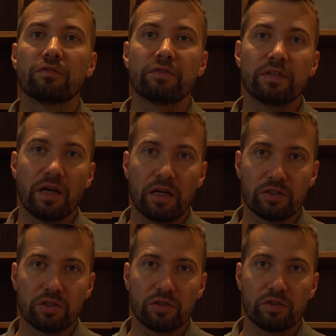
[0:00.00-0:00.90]

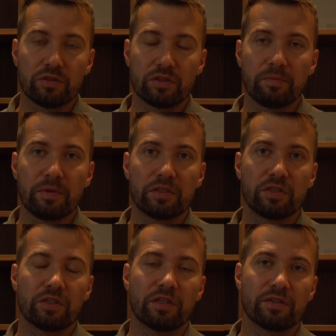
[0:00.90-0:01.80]
Widać, że będzie
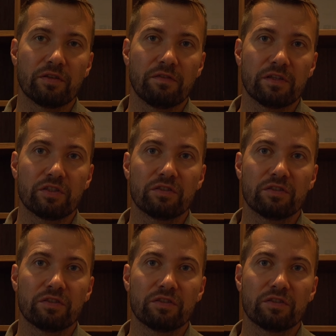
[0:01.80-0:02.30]
Cię tresować.